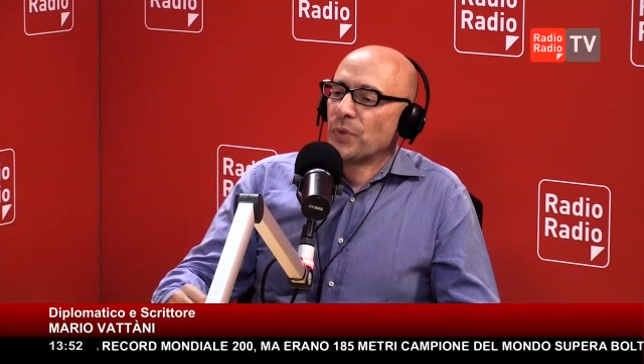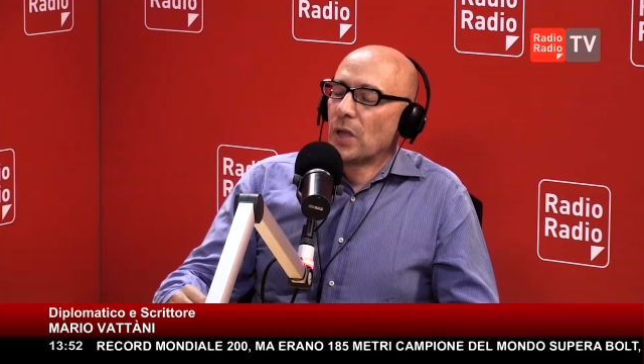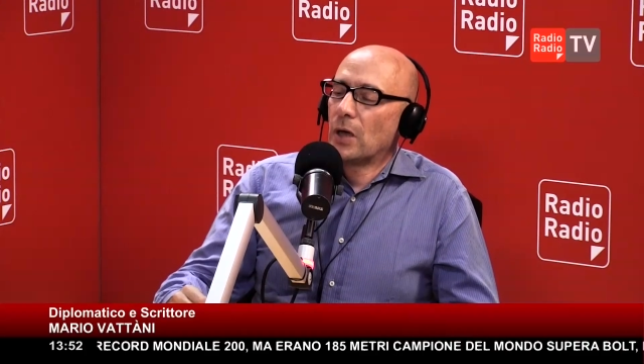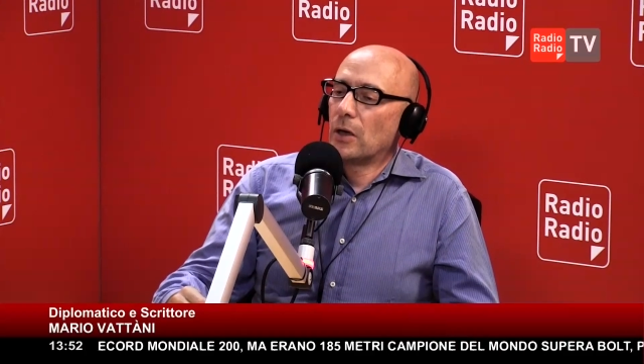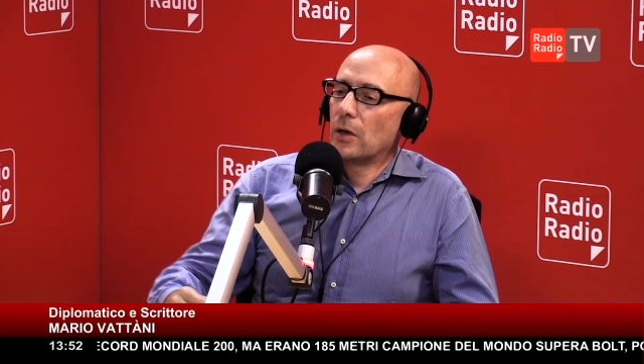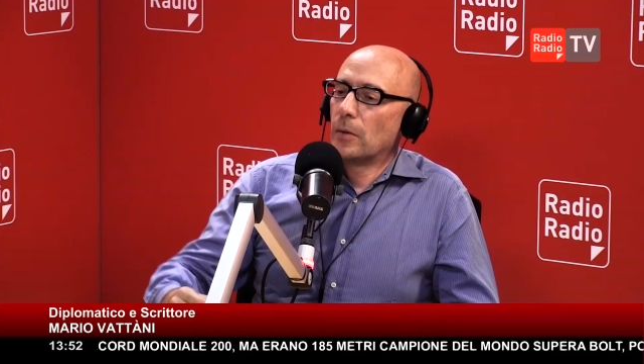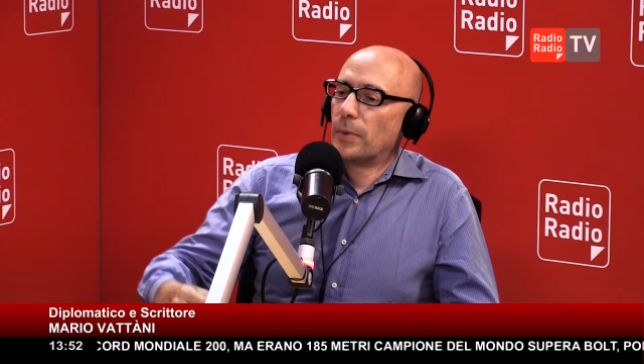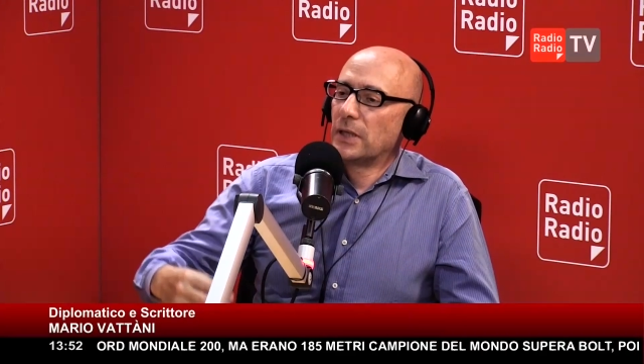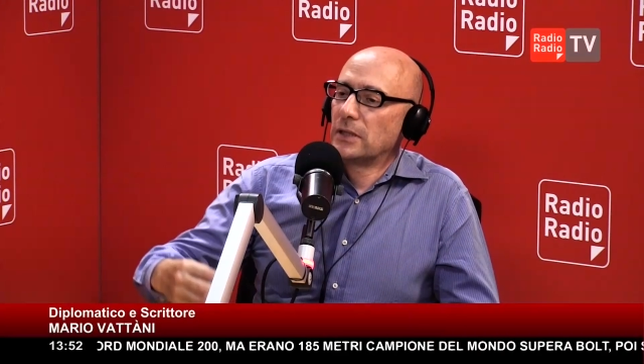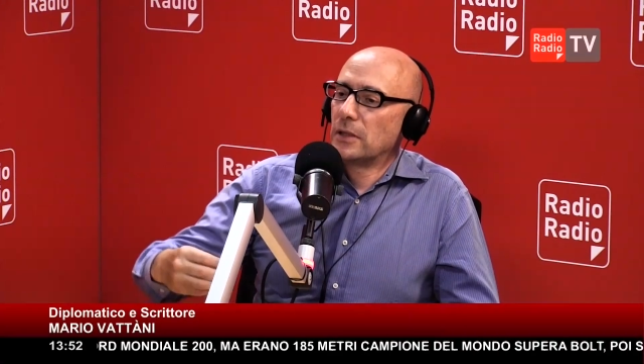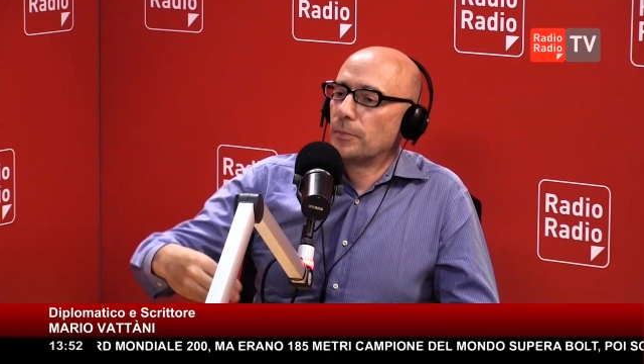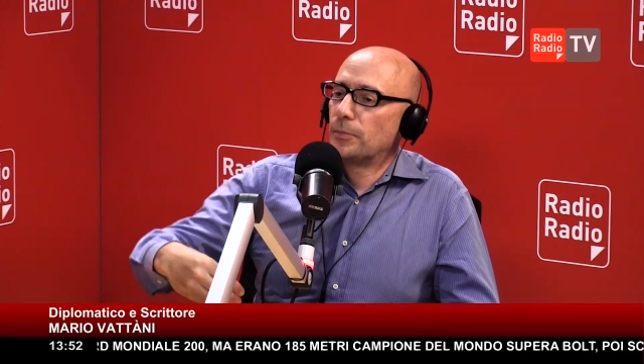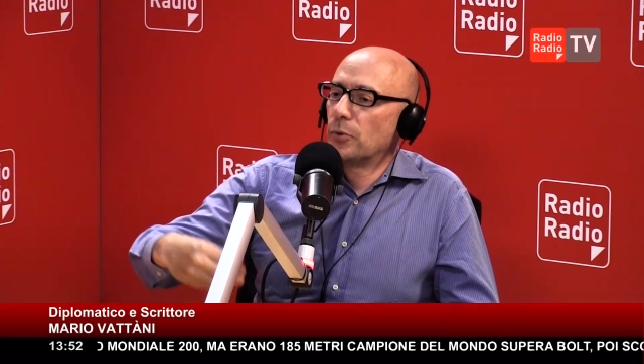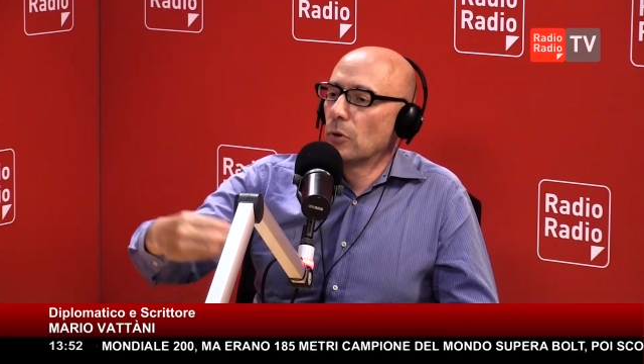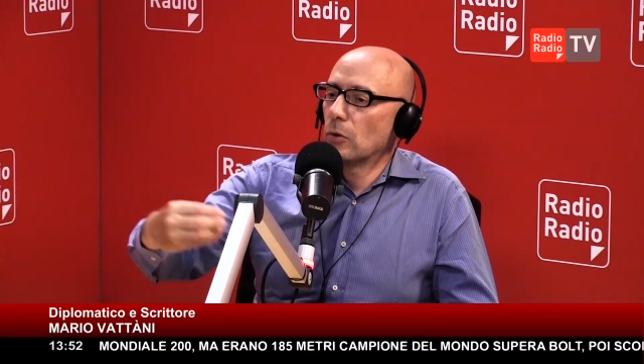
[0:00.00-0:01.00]
eh, per
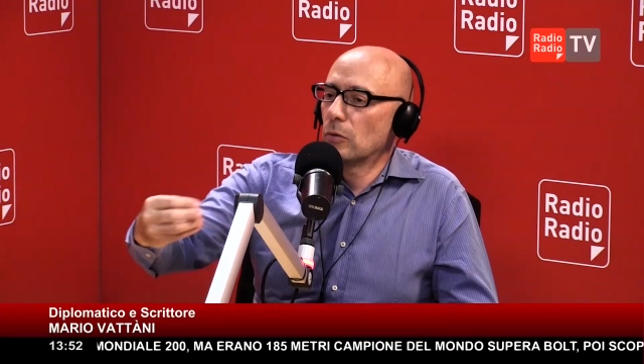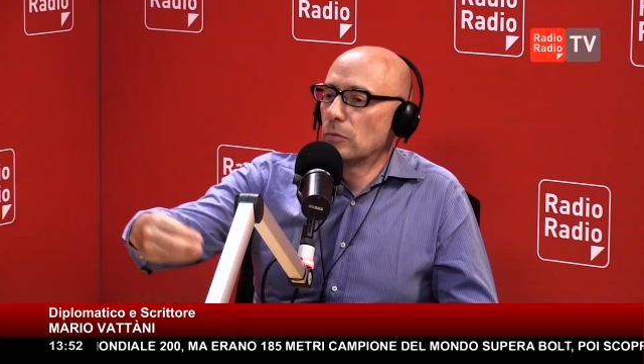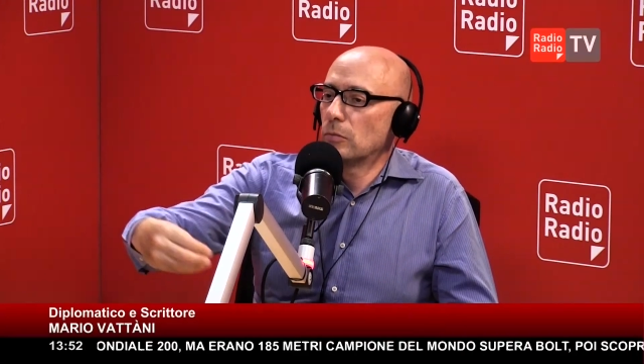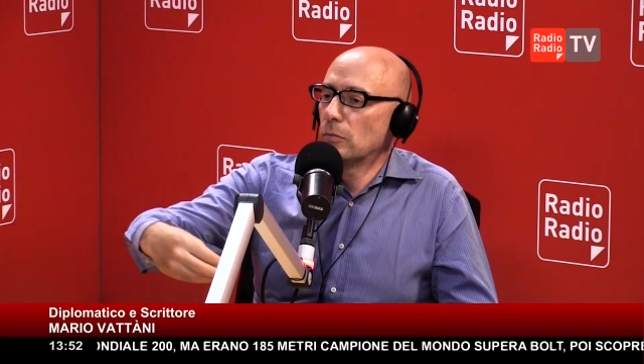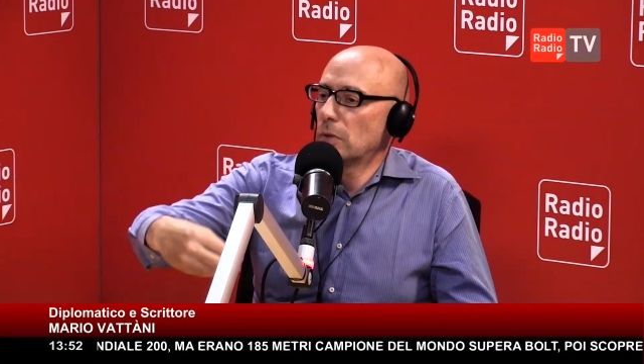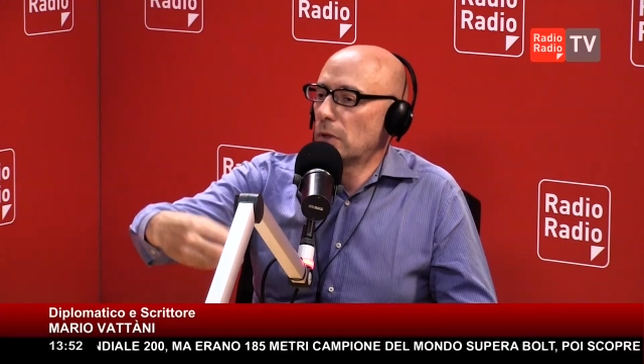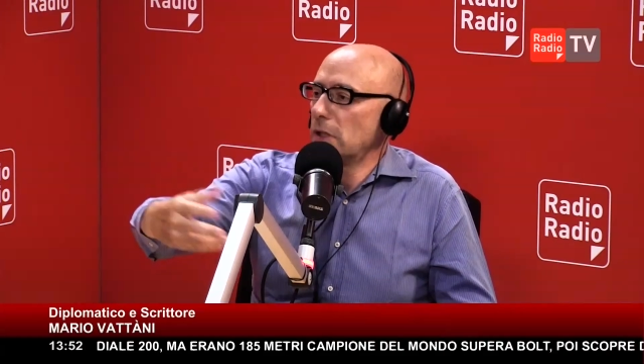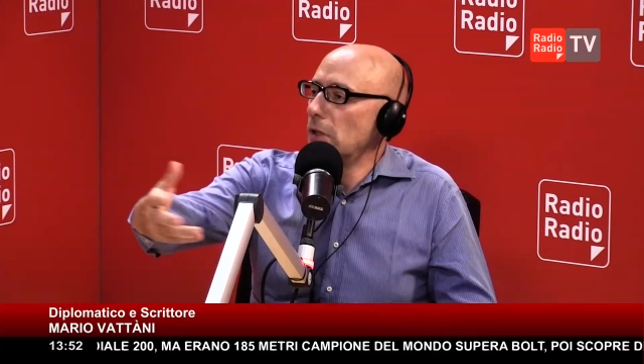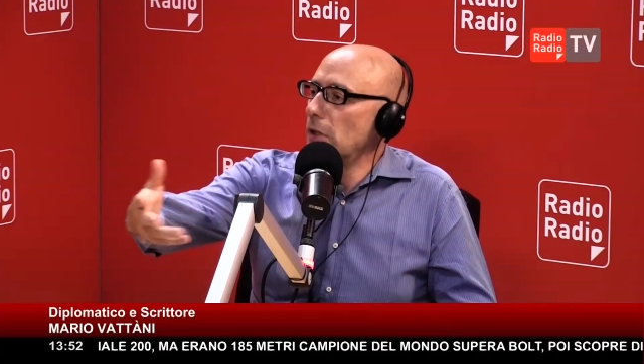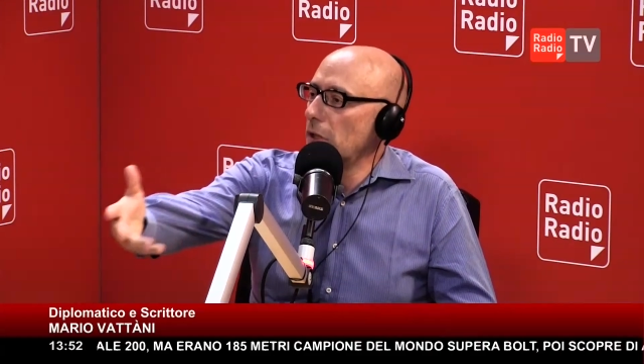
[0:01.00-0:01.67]
esempio in, in,